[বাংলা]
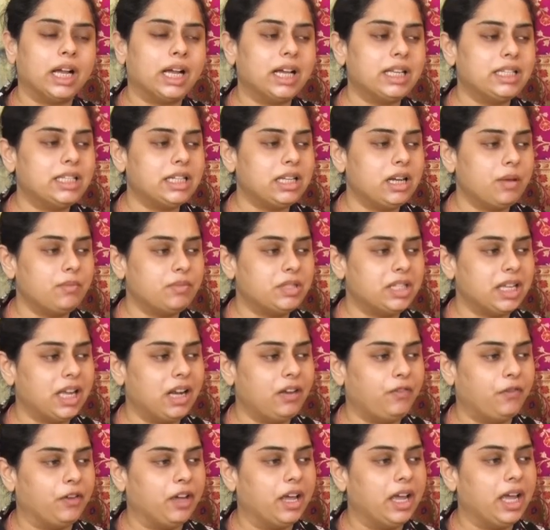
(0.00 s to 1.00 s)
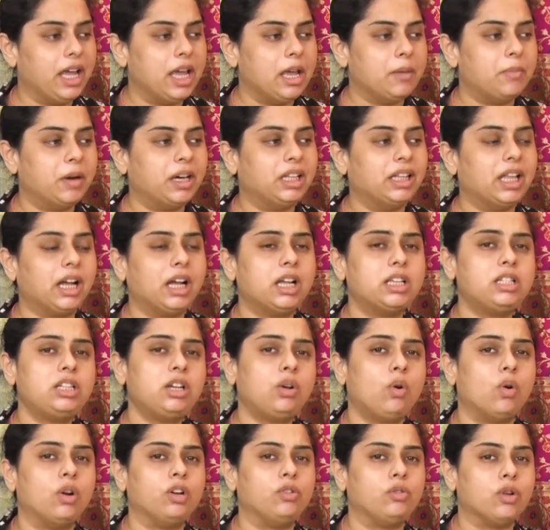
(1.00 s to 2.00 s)
দেখাচ্ছিলাম সেলফে এবার দেখাচ্ছি
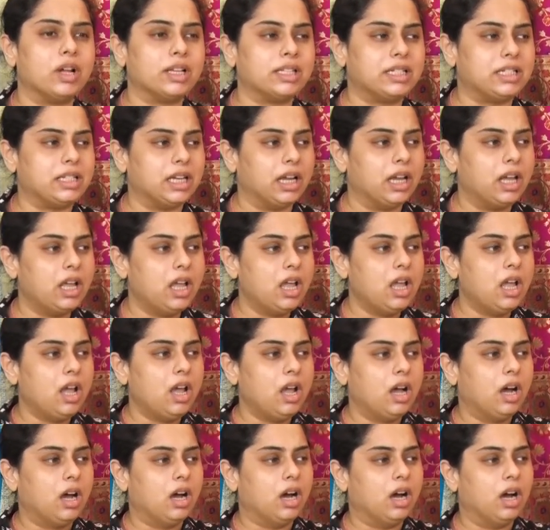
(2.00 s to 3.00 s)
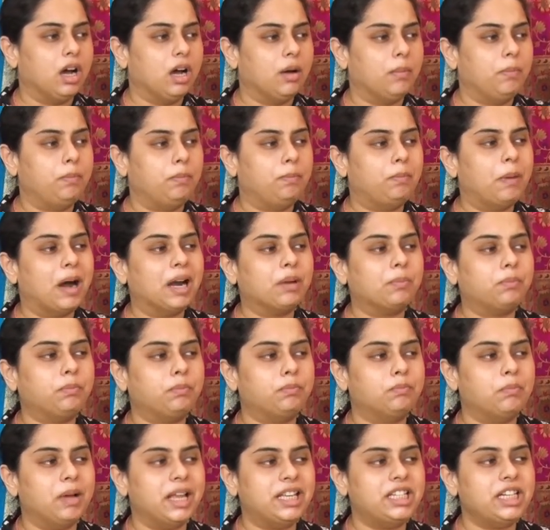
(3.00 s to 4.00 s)
কন্ট্রাস্টে
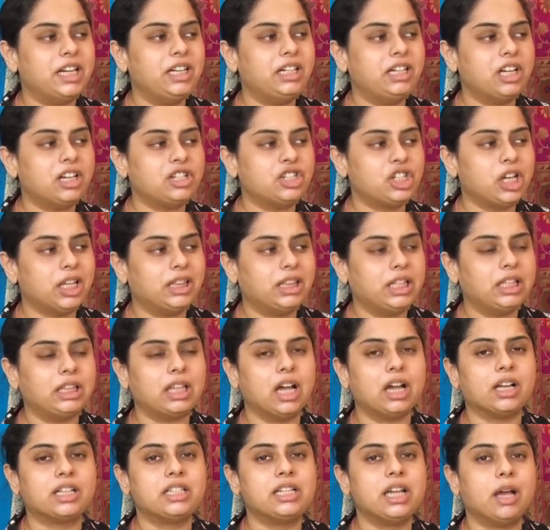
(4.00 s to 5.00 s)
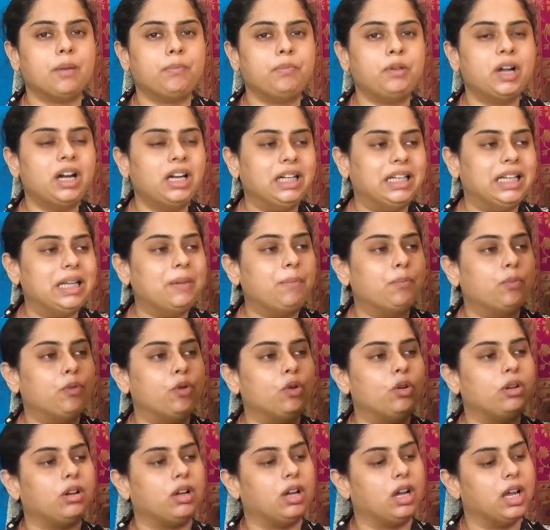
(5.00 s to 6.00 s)
ম্যাজেন্টার সাথে থাকছে আপনার ডিপ
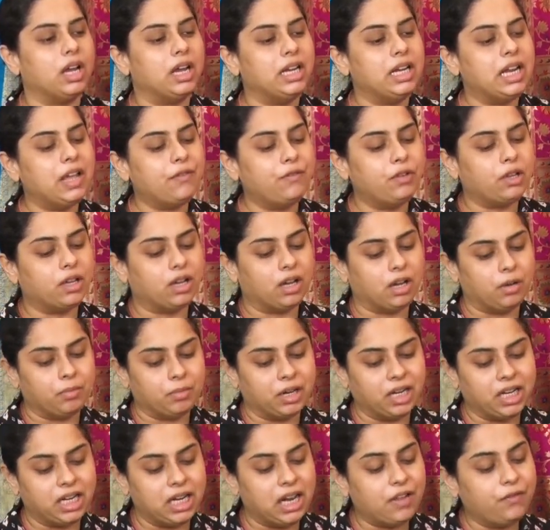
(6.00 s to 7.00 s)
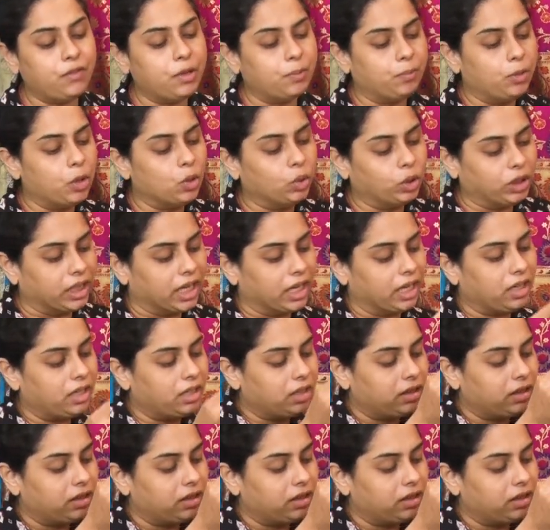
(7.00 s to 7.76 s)
নেভি মানে নেভি ব্লুতে